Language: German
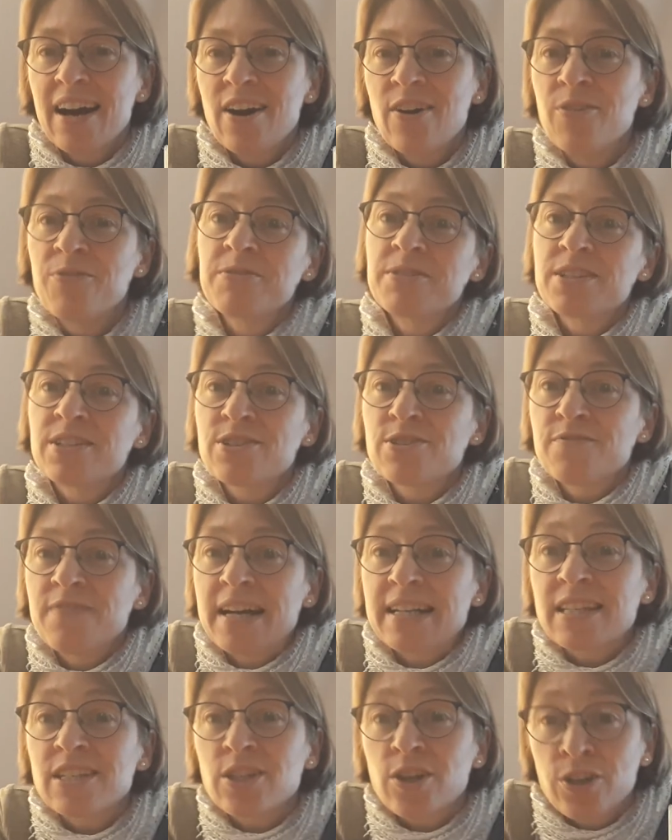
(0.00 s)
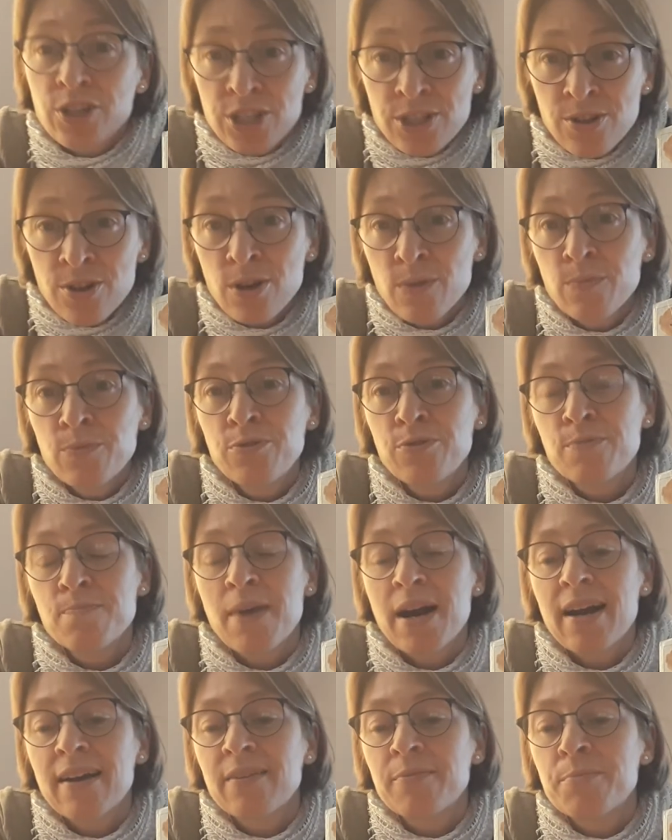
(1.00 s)
Und zu was ich euch noch Mut
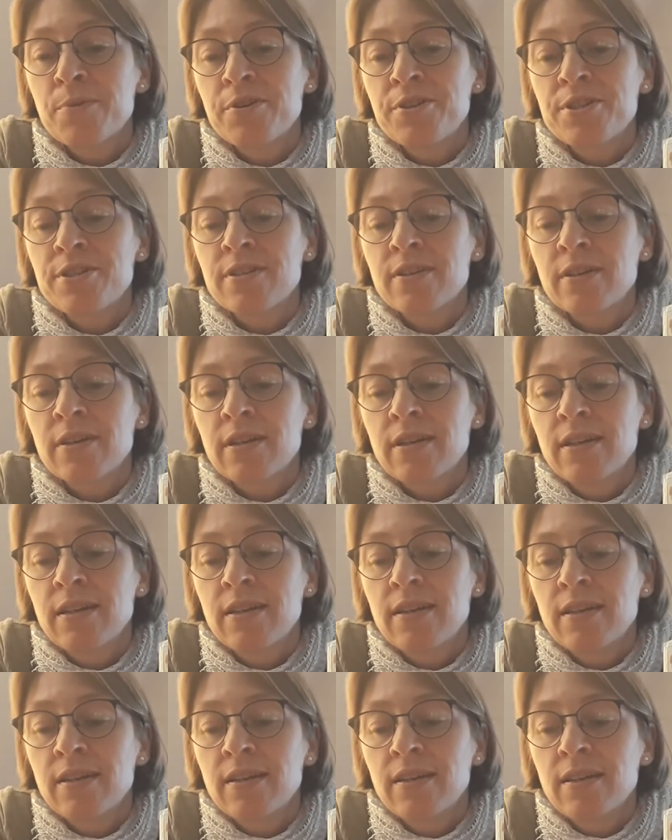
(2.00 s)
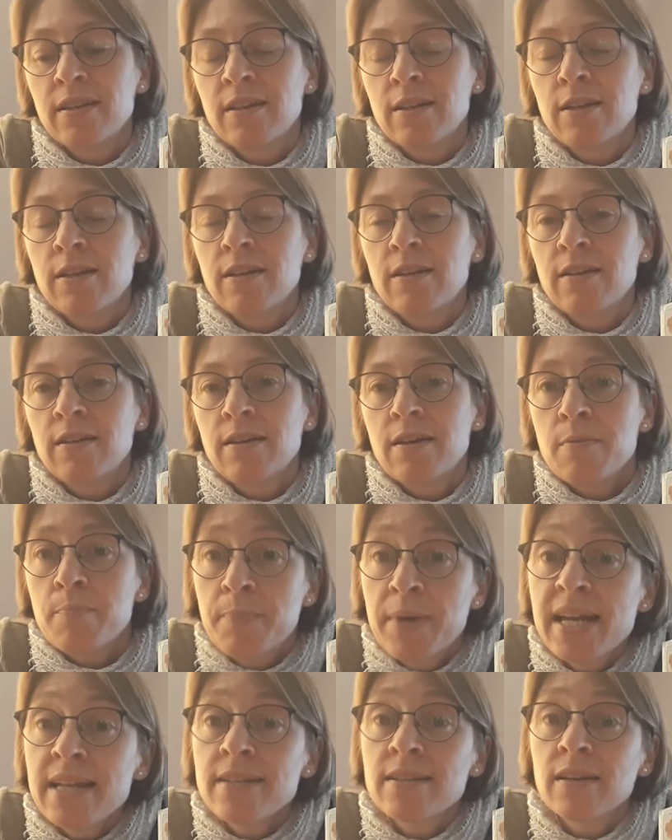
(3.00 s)
machen möchte.
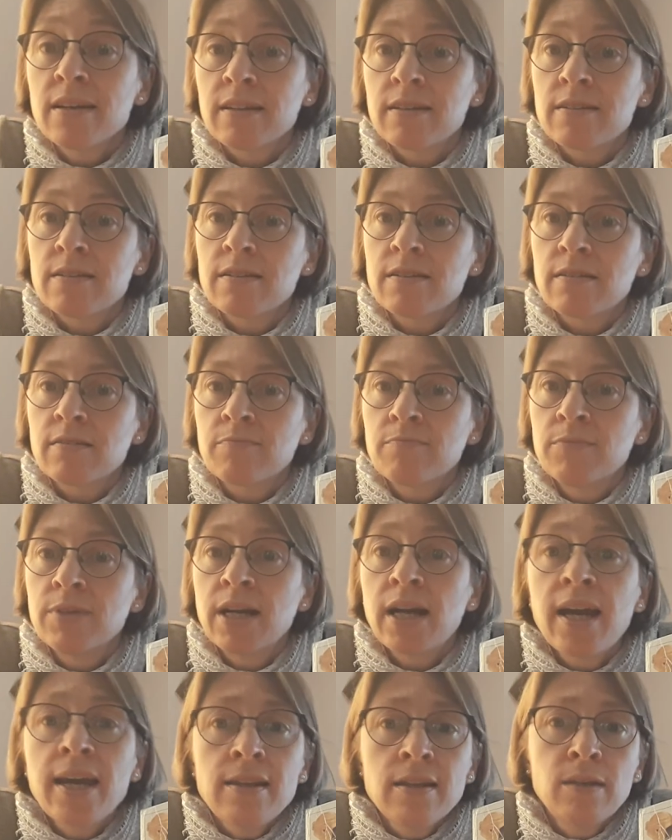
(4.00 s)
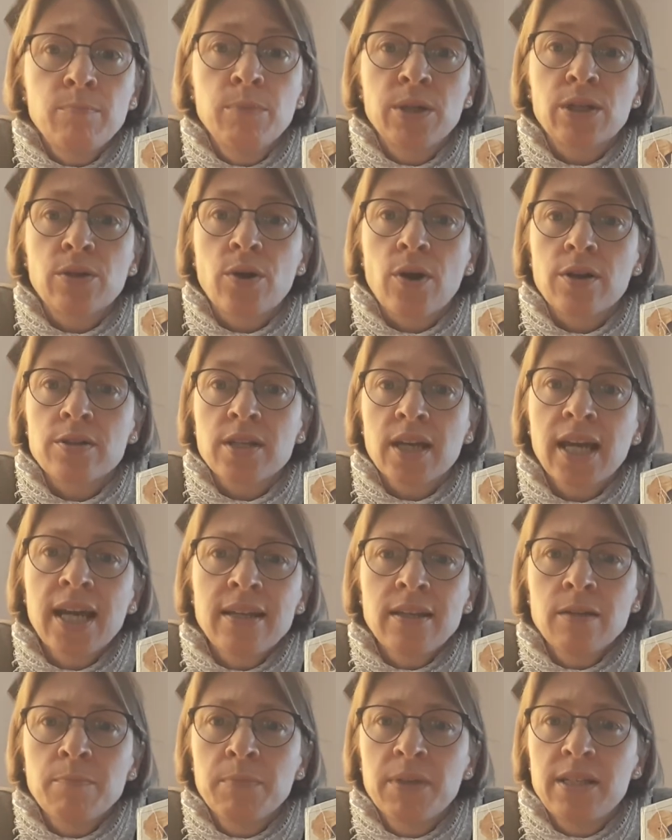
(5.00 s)
Betet. Redet mit Gott,
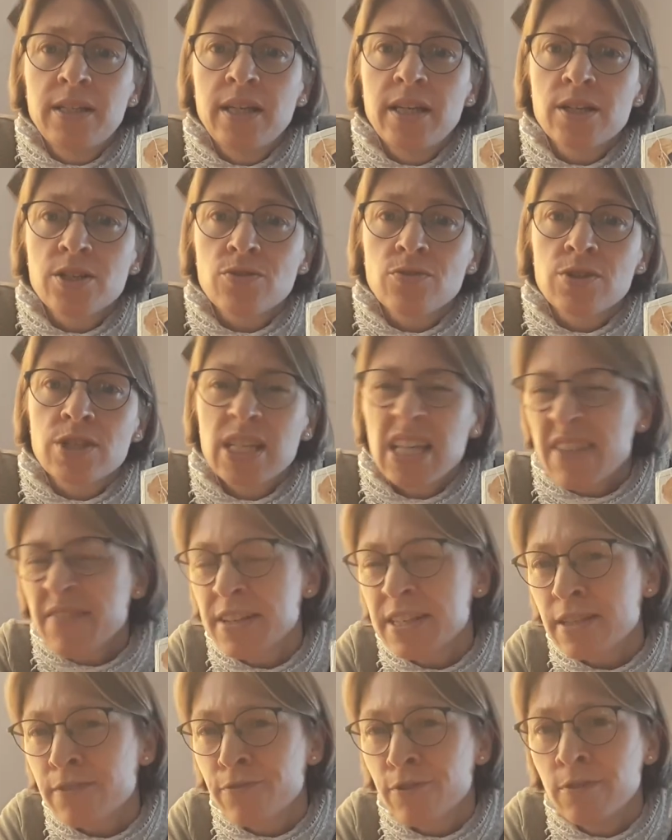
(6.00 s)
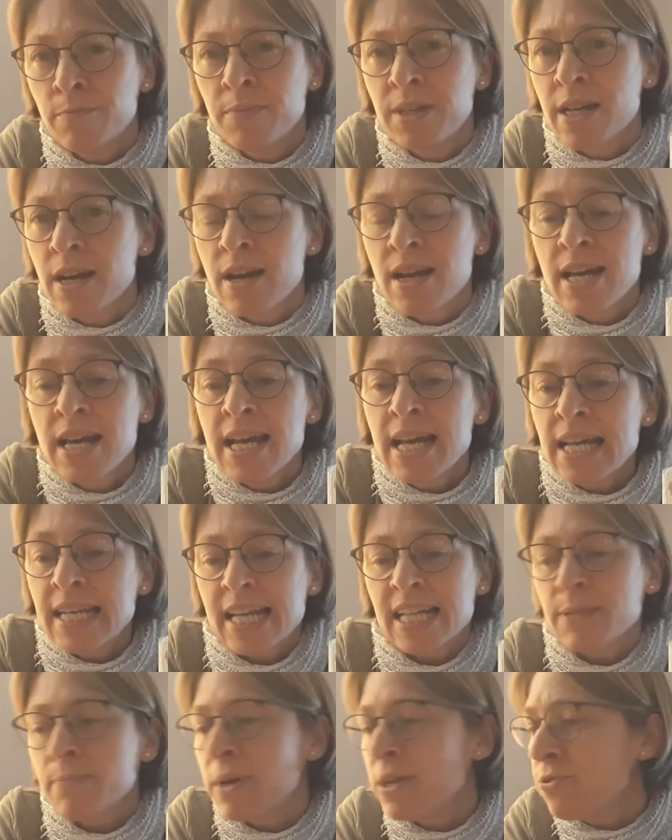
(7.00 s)
redet mit Jesus. Ihr wisst von mir,
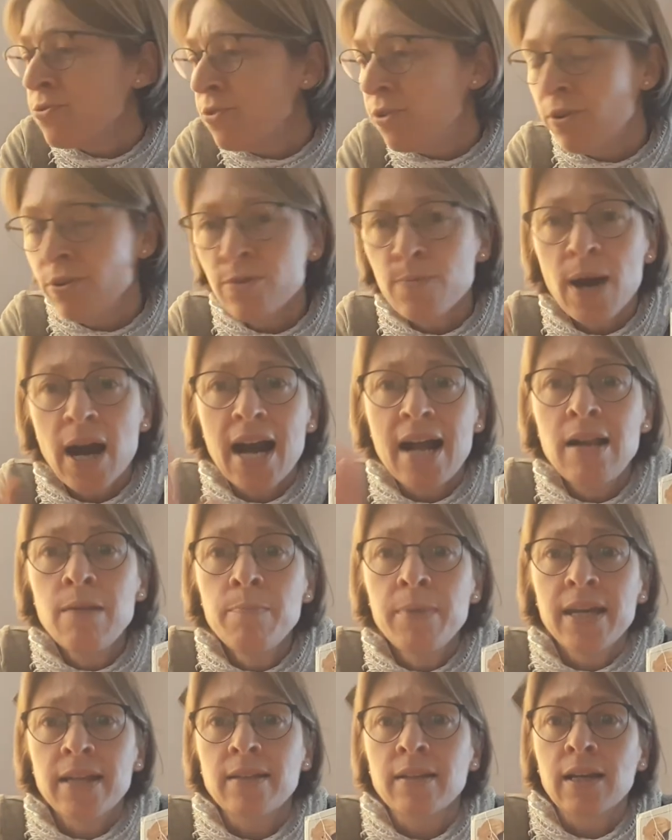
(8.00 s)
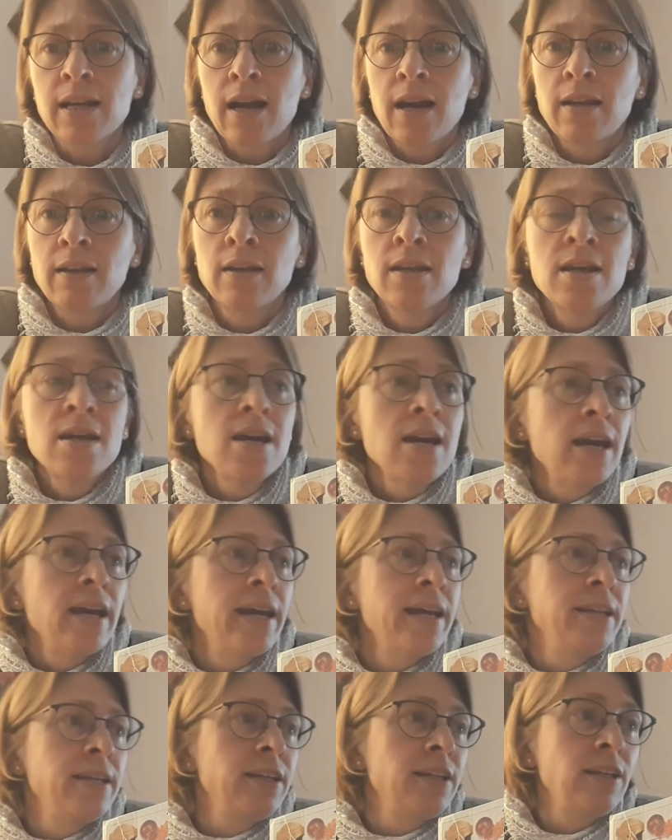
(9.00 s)
dass man überall beten kann.
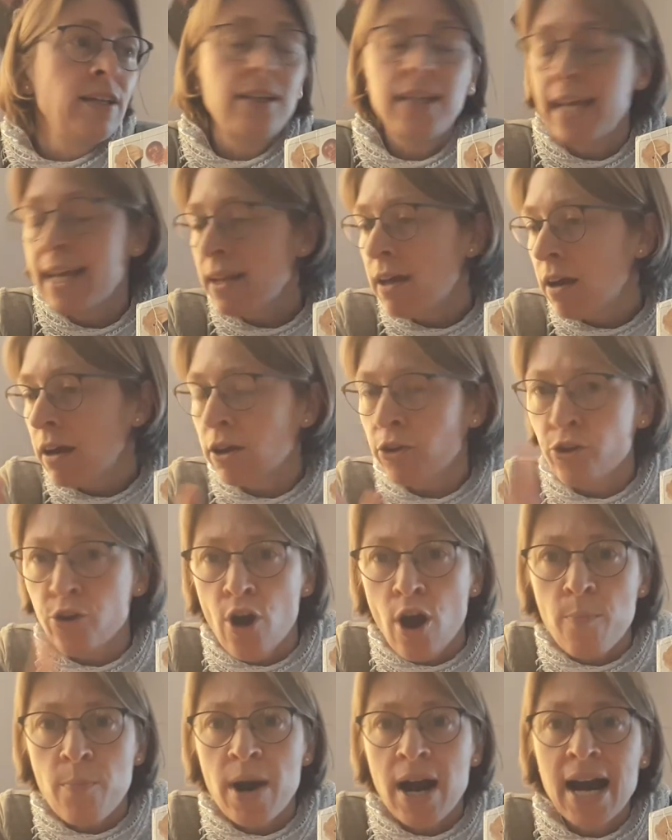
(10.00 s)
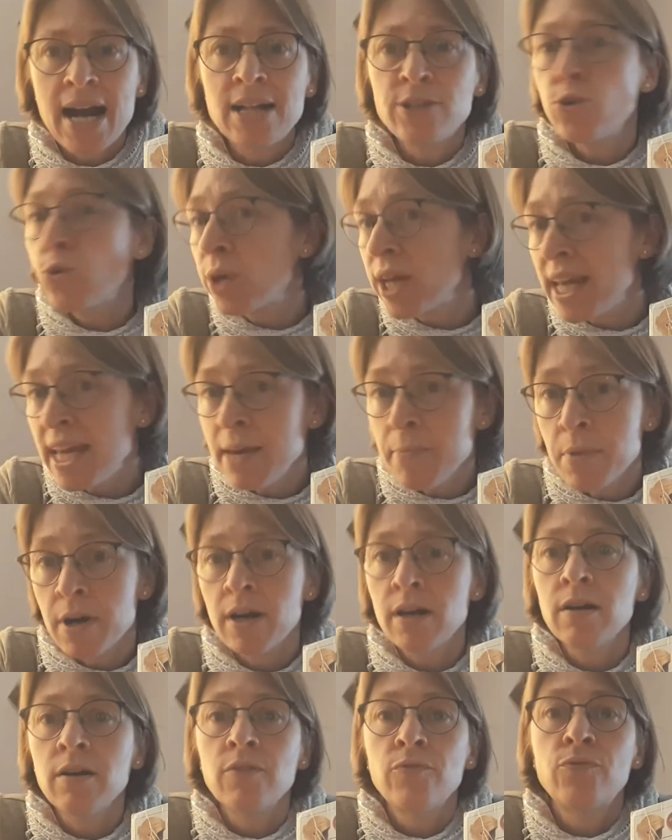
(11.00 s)
In jeder Körperhaltung,
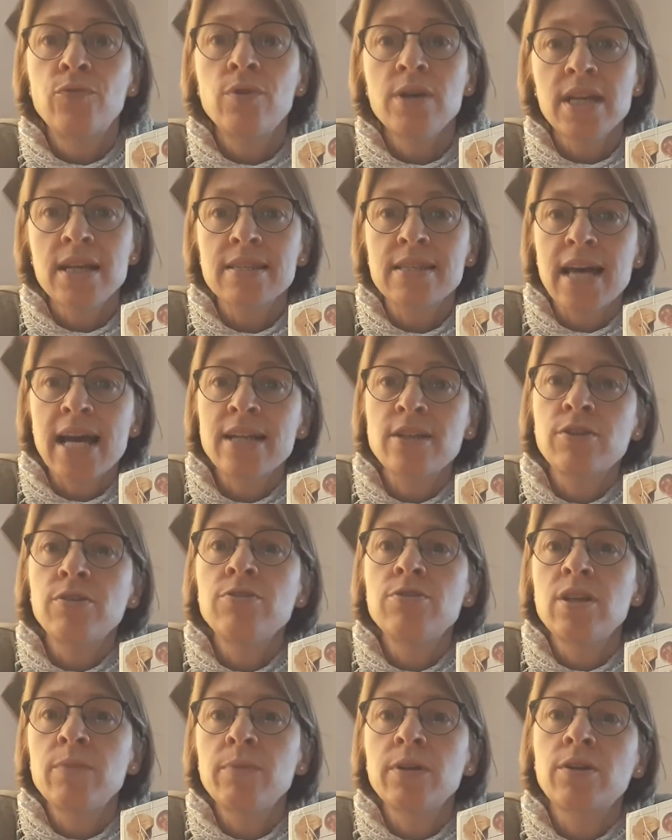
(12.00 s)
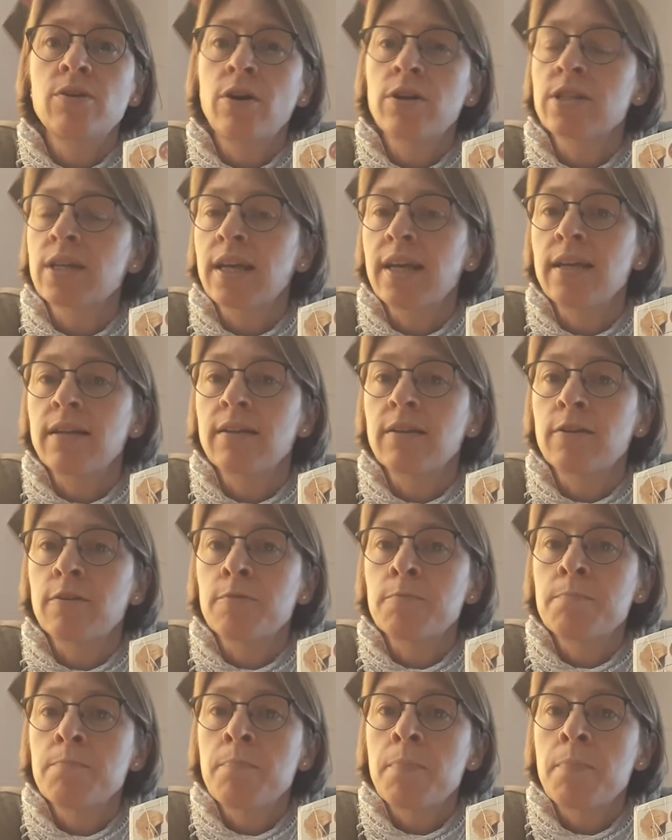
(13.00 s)
immer wo ihr seid, könnt ihr mit Gott reden.